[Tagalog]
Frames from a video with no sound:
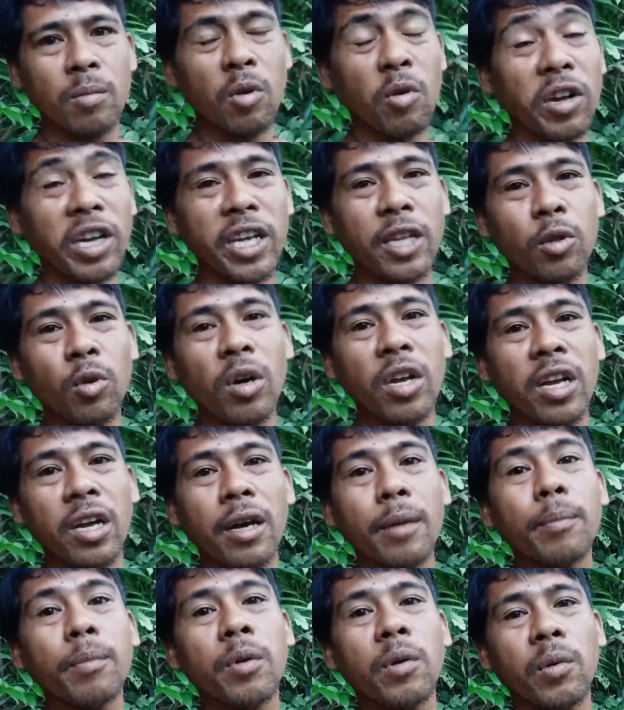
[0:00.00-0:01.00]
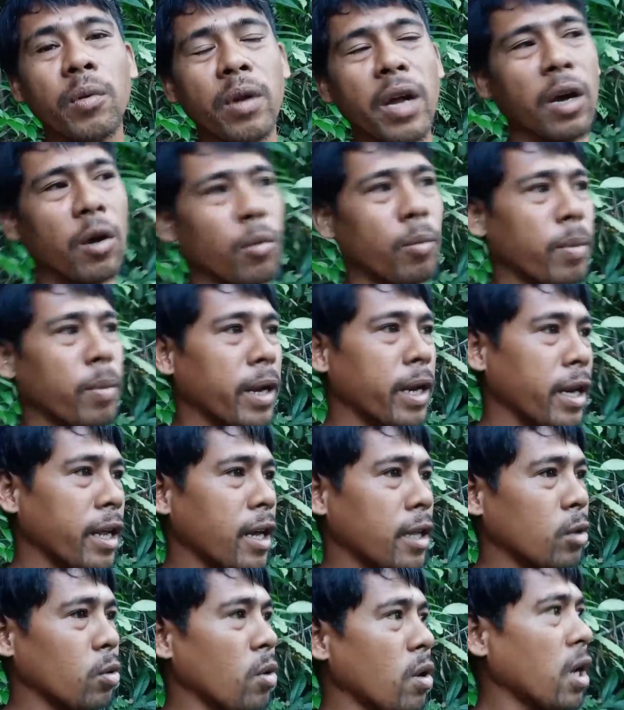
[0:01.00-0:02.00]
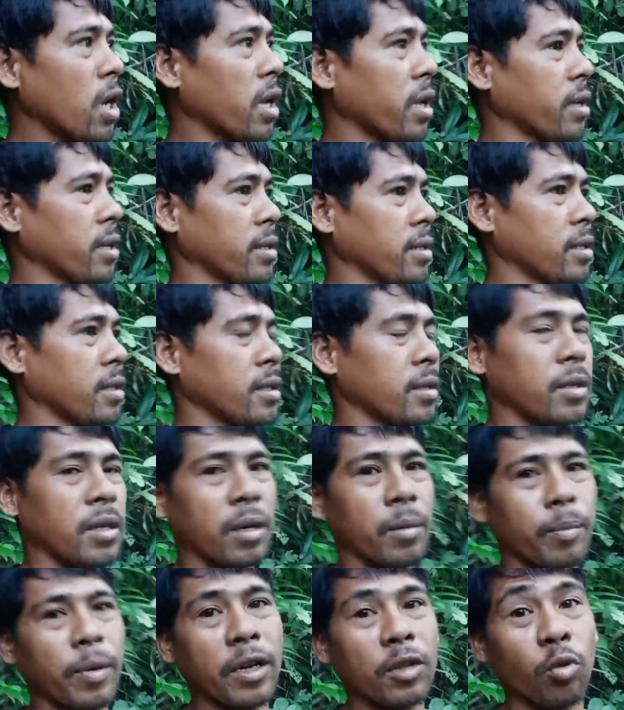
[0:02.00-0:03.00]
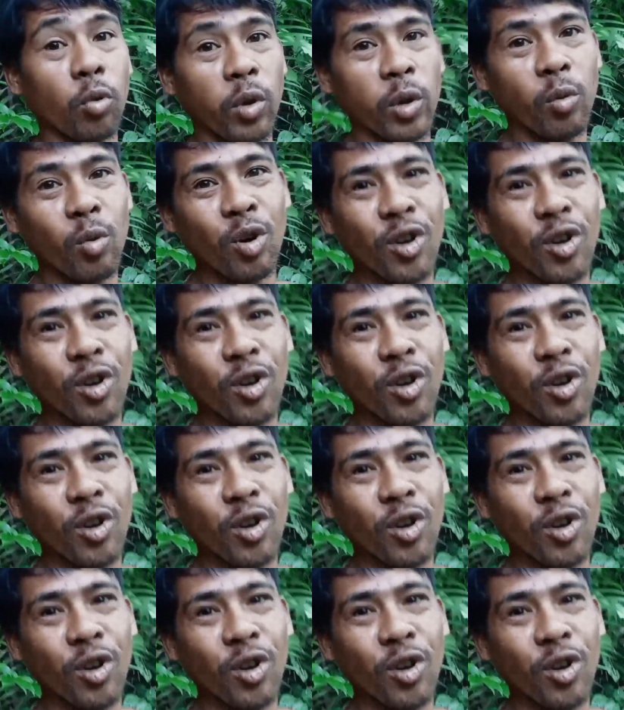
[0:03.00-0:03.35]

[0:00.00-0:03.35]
mao gani to ah, nag abroad ang uban diha to ah, nag factory